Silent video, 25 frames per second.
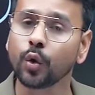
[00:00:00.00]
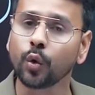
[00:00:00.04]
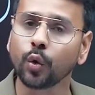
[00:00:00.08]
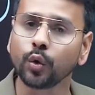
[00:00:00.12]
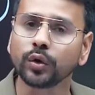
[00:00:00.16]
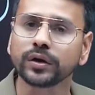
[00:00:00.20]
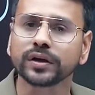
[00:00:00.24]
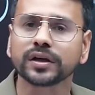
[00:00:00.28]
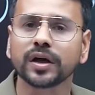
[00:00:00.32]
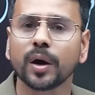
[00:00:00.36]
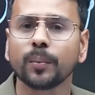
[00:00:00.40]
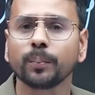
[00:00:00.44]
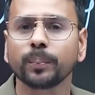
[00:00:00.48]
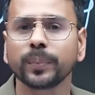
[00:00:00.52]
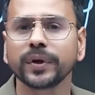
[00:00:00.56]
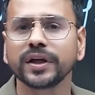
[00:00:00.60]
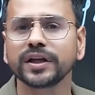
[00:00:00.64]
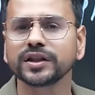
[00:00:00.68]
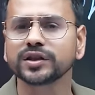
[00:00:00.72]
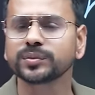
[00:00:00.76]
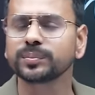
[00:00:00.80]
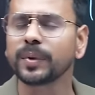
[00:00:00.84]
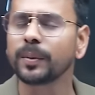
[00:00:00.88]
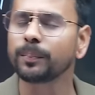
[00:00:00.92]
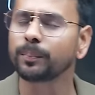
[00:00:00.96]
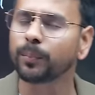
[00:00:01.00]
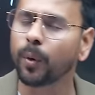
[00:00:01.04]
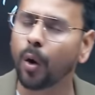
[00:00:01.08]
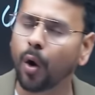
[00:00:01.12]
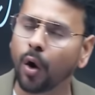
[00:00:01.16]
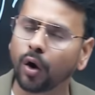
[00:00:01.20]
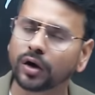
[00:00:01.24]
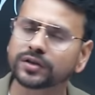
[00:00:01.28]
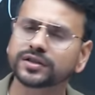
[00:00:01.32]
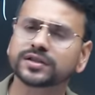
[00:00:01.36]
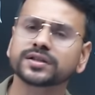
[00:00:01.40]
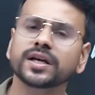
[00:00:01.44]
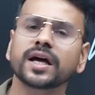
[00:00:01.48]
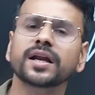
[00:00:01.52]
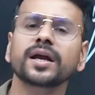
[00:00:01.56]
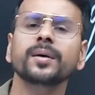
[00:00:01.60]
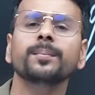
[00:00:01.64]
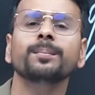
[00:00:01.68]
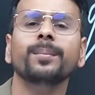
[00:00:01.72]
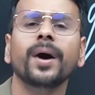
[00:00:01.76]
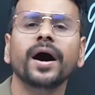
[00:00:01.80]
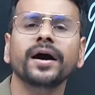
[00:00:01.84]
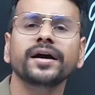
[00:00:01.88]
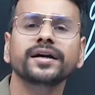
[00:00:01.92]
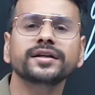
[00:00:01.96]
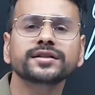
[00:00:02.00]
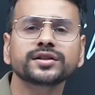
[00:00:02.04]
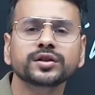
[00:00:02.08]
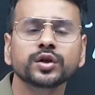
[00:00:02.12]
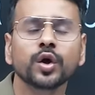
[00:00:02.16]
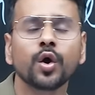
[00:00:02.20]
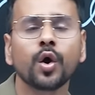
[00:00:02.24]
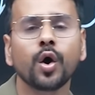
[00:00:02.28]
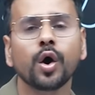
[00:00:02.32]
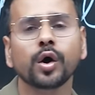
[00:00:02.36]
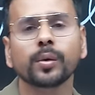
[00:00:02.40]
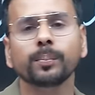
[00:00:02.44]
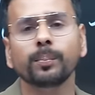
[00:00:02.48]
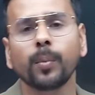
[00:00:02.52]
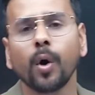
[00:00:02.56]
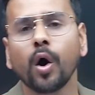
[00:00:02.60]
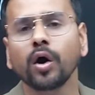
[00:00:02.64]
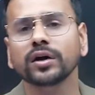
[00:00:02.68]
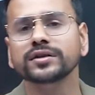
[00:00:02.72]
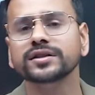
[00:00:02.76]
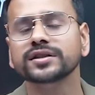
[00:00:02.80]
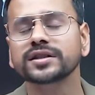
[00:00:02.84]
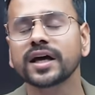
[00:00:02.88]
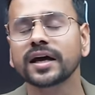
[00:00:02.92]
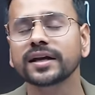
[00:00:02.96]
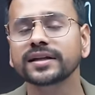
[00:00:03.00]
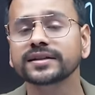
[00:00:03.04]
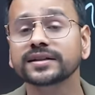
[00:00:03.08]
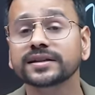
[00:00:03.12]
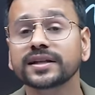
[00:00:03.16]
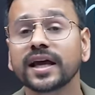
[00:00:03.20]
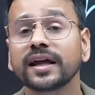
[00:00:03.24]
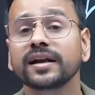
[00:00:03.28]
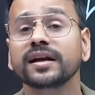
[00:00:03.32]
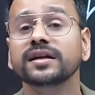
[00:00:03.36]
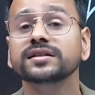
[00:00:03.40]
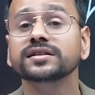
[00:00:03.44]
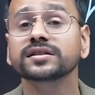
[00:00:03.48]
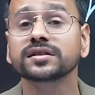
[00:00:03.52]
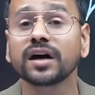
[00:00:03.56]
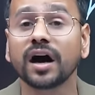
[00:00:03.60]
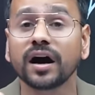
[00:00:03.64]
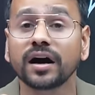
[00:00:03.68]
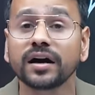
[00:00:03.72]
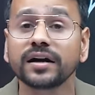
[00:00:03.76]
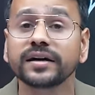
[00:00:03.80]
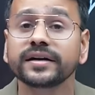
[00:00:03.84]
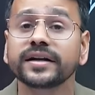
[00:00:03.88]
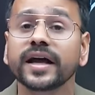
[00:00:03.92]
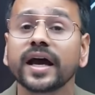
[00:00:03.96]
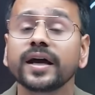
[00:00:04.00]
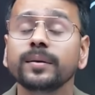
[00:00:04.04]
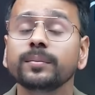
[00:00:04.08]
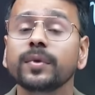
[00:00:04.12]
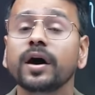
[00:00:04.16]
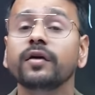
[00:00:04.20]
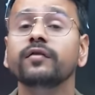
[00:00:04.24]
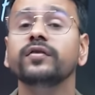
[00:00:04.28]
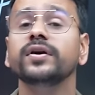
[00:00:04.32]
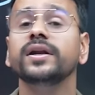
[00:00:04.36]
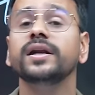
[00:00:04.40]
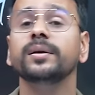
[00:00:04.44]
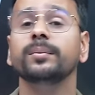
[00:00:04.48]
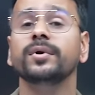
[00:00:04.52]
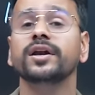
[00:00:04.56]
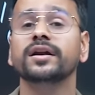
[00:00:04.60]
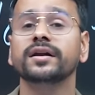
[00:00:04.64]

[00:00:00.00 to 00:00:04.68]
उन कंपनीज में बहुत सारे बायर्स और बहुत सारे सेलर्स हर टाइम अवेलेबल